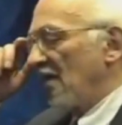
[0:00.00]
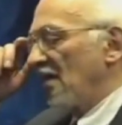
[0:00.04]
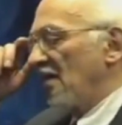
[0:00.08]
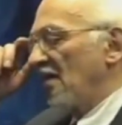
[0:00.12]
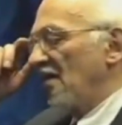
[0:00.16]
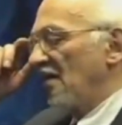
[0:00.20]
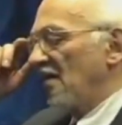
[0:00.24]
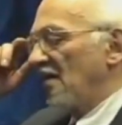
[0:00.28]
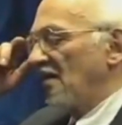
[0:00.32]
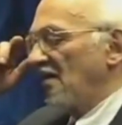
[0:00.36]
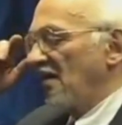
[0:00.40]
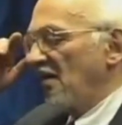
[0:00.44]

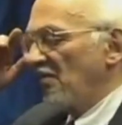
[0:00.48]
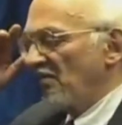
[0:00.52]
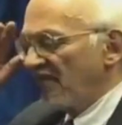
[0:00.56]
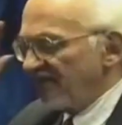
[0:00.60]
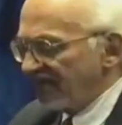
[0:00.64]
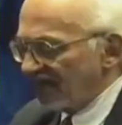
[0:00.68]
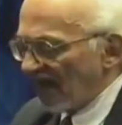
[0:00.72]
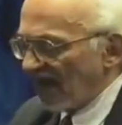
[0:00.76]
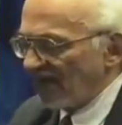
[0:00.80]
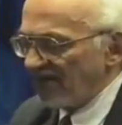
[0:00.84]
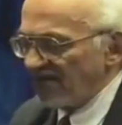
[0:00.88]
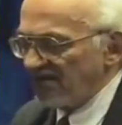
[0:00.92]
э,
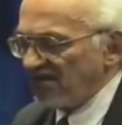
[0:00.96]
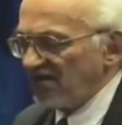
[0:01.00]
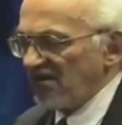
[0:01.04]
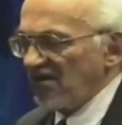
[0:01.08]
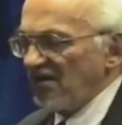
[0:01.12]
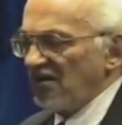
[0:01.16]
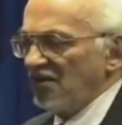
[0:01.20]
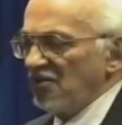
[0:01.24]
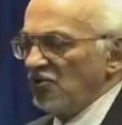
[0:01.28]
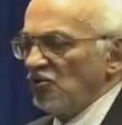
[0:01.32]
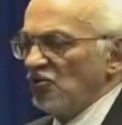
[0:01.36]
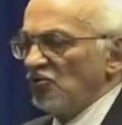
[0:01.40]

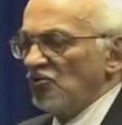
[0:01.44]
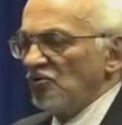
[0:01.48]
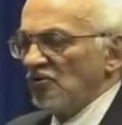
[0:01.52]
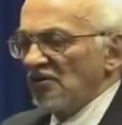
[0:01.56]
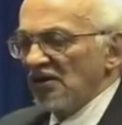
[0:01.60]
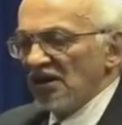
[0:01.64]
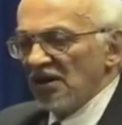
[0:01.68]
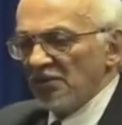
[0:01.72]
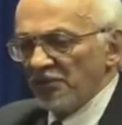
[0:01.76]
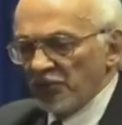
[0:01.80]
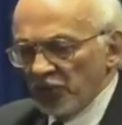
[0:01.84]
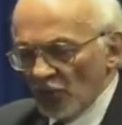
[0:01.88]

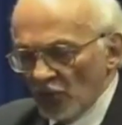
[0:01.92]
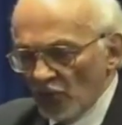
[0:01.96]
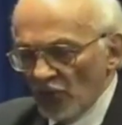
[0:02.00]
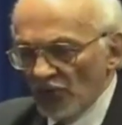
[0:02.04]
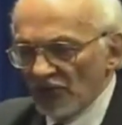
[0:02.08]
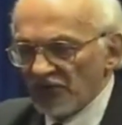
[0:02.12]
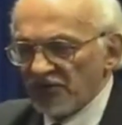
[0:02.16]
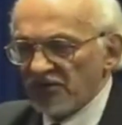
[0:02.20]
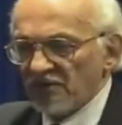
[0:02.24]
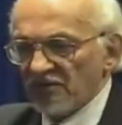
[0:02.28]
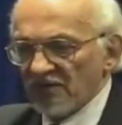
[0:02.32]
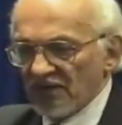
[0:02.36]
ремонтадину и
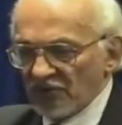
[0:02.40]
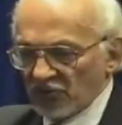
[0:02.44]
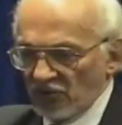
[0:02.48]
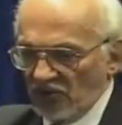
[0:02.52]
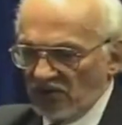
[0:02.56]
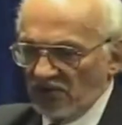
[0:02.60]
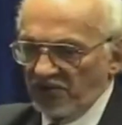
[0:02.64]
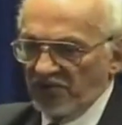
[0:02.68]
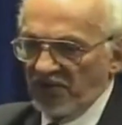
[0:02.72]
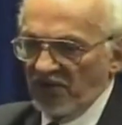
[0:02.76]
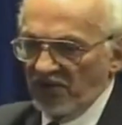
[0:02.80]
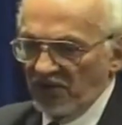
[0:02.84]
прочим,
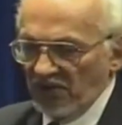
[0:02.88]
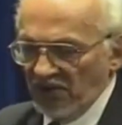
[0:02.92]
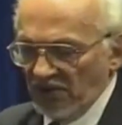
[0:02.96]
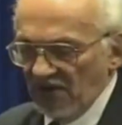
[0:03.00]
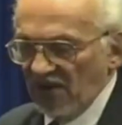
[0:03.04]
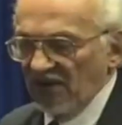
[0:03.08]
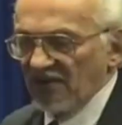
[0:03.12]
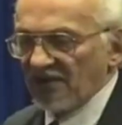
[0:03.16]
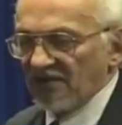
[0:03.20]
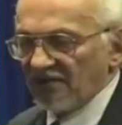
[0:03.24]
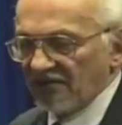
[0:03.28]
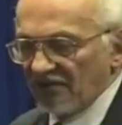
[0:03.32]
которые
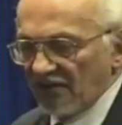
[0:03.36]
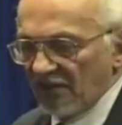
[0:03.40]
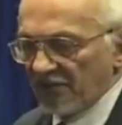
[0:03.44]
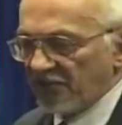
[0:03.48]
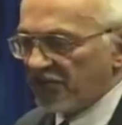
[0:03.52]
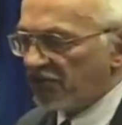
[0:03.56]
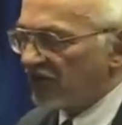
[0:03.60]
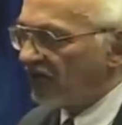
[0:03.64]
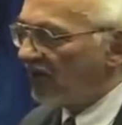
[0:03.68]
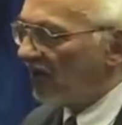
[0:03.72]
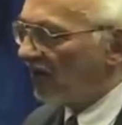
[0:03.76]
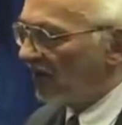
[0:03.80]
применялись
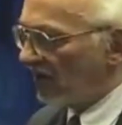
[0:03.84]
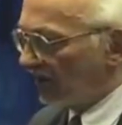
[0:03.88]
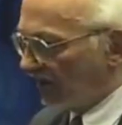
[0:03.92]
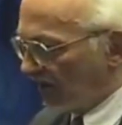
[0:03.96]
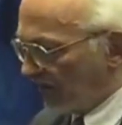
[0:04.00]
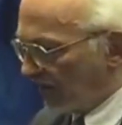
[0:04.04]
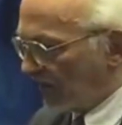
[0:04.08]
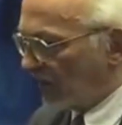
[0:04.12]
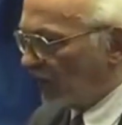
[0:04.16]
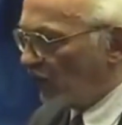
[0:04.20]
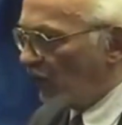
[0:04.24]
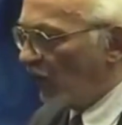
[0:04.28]
вообще
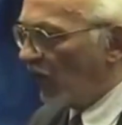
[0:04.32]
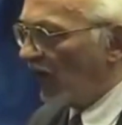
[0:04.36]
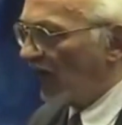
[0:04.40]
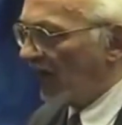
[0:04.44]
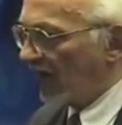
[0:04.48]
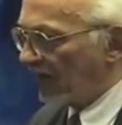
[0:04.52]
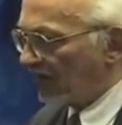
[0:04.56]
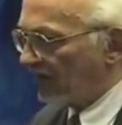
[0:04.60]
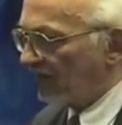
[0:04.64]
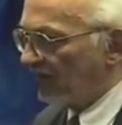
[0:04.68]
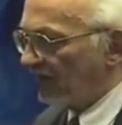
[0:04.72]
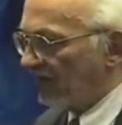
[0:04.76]
вот до
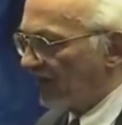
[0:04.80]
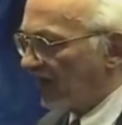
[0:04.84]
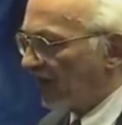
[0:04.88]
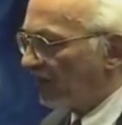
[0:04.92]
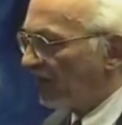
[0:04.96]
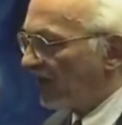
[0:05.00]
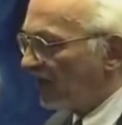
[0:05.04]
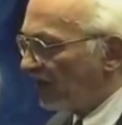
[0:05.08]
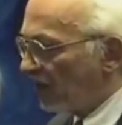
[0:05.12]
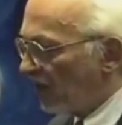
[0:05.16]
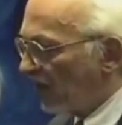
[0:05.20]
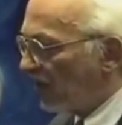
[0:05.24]
этого
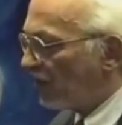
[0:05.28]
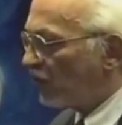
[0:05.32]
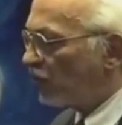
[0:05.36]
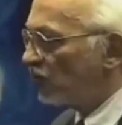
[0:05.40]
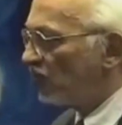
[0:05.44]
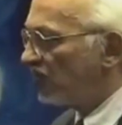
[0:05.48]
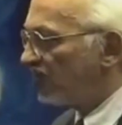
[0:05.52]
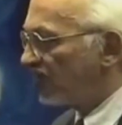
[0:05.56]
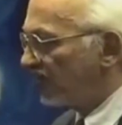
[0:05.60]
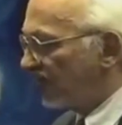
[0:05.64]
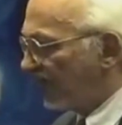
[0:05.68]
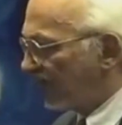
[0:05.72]
времени. Не
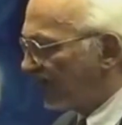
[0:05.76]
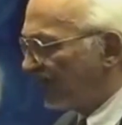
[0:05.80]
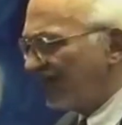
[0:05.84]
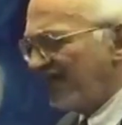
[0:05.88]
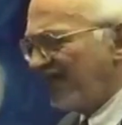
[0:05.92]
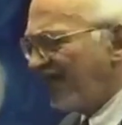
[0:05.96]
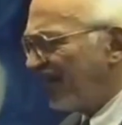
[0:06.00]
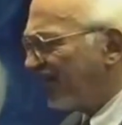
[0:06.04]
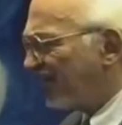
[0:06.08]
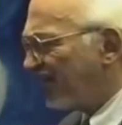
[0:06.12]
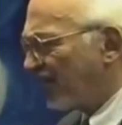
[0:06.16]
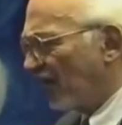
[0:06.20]
чувствителен.
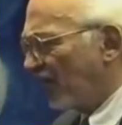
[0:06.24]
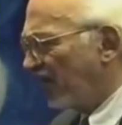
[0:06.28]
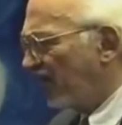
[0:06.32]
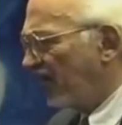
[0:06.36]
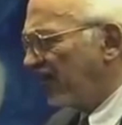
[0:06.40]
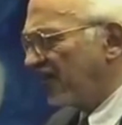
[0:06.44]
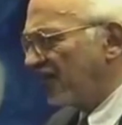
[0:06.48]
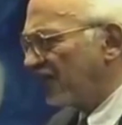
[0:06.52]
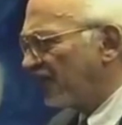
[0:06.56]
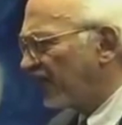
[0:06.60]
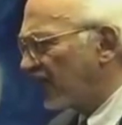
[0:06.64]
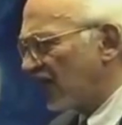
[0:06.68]
Есть
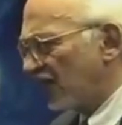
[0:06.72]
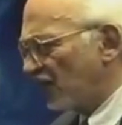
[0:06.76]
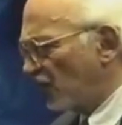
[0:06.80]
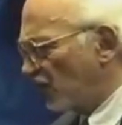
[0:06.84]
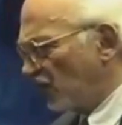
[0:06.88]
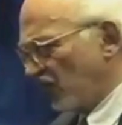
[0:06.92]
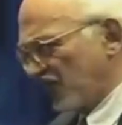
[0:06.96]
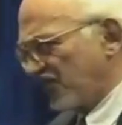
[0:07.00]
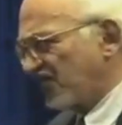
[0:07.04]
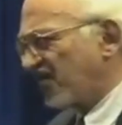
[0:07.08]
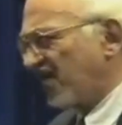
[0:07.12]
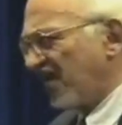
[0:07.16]
какие-то
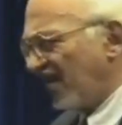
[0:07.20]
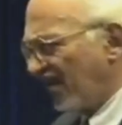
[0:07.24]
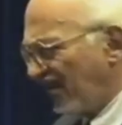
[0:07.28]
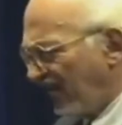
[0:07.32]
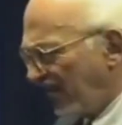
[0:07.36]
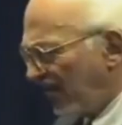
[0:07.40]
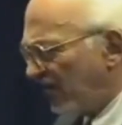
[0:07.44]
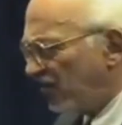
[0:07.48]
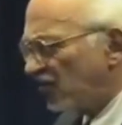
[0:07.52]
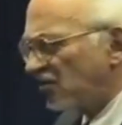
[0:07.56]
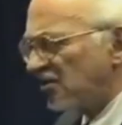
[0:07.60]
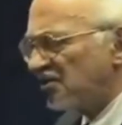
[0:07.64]
французские,
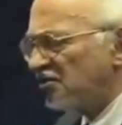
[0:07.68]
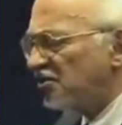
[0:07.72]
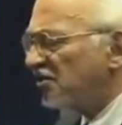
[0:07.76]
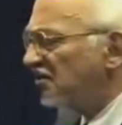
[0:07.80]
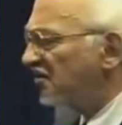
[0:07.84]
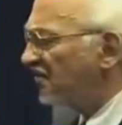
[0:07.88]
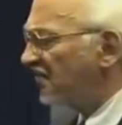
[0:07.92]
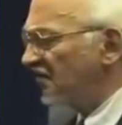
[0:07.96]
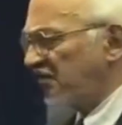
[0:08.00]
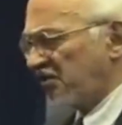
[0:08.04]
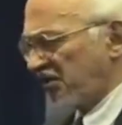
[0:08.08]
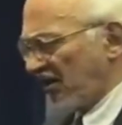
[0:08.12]
есть
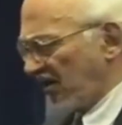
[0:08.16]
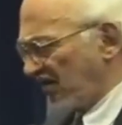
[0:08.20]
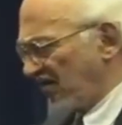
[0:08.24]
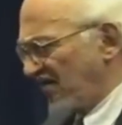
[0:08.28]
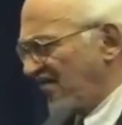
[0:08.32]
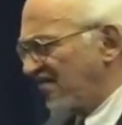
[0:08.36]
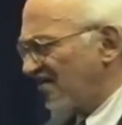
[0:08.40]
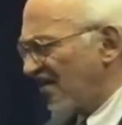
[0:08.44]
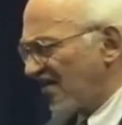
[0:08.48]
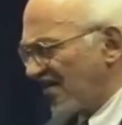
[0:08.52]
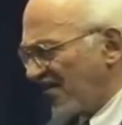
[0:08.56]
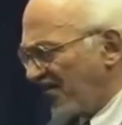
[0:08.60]

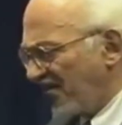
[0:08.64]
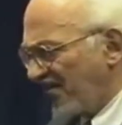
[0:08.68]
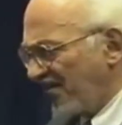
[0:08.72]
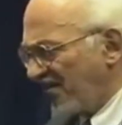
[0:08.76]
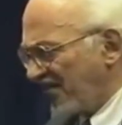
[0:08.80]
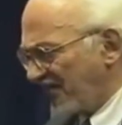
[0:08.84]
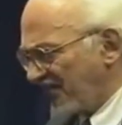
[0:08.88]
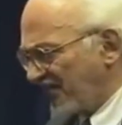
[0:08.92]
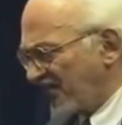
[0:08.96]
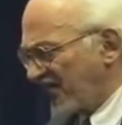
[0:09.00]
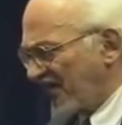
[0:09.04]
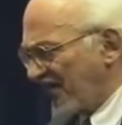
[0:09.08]
чрезвычайно
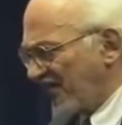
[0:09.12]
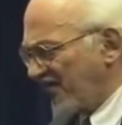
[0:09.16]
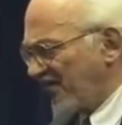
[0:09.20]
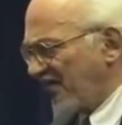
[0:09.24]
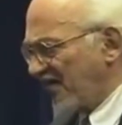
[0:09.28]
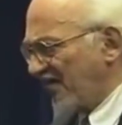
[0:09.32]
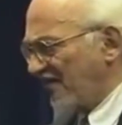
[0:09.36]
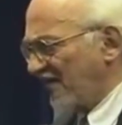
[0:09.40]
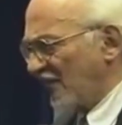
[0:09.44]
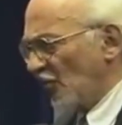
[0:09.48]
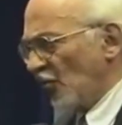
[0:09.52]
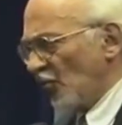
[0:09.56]
дорогие, кстати
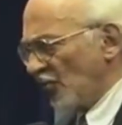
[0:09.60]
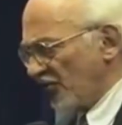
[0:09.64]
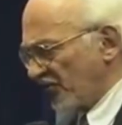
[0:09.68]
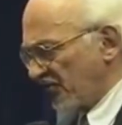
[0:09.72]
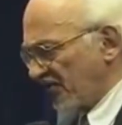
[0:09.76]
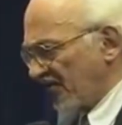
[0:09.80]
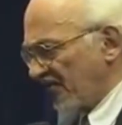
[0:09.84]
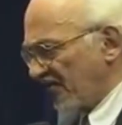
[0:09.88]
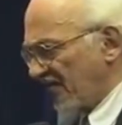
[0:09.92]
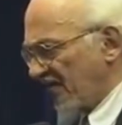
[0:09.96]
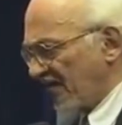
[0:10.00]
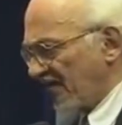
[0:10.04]
говоря,
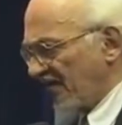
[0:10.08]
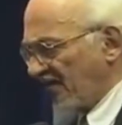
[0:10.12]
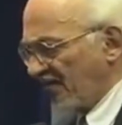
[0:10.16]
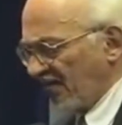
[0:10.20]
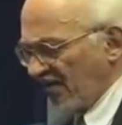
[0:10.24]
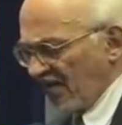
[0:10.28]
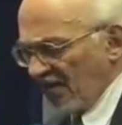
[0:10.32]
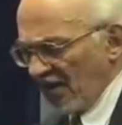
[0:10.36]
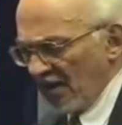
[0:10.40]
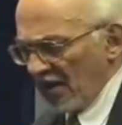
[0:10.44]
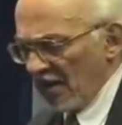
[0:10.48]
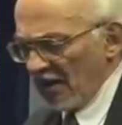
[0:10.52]
очень
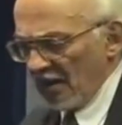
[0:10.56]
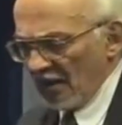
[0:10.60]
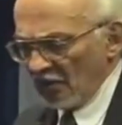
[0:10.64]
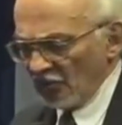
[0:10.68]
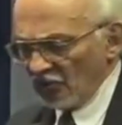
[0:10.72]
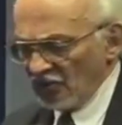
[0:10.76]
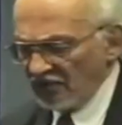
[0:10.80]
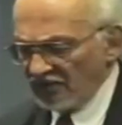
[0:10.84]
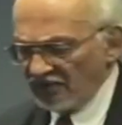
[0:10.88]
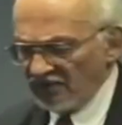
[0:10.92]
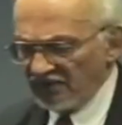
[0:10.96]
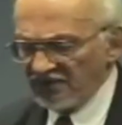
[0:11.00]
дорогие,
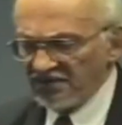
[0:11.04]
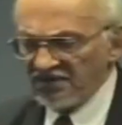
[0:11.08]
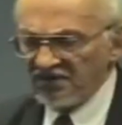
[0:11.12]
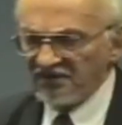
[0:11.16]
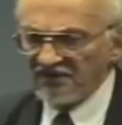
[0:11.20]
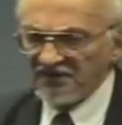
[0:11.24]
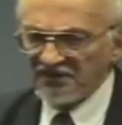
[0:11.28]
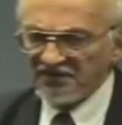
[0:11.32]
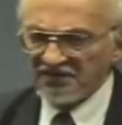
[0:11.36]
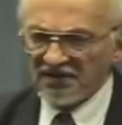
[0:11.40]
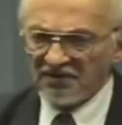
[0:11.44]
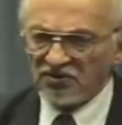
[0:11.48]
но
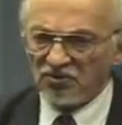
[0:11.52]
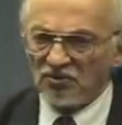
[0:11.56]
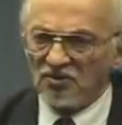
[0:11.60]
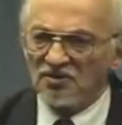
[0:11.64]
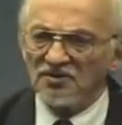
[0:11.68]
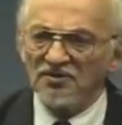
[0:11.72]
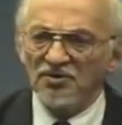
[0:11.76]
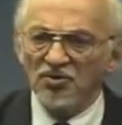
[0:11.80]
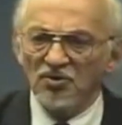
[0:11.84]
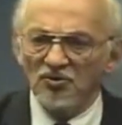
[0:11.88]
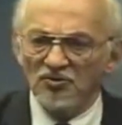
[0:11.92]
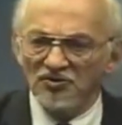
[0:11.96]
эффективность
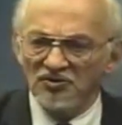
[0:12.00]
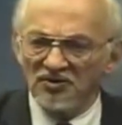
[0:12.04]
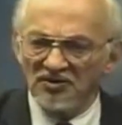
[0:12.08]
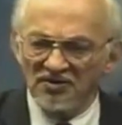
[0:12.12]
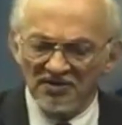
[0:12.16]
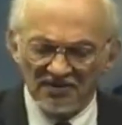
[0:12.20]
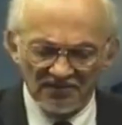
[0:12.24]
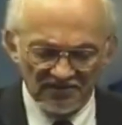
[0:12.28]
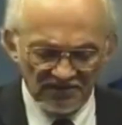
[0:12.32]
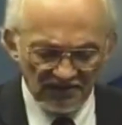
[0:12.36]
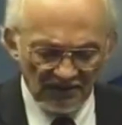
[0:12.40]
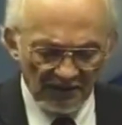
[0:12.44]
которых не очень
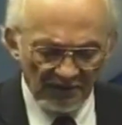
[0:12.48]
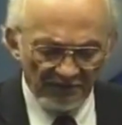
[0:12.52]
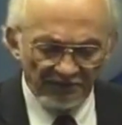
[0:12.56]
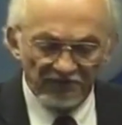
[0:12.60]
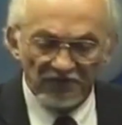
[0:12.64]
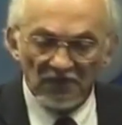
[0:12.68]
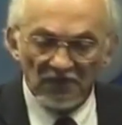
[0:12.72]
ясна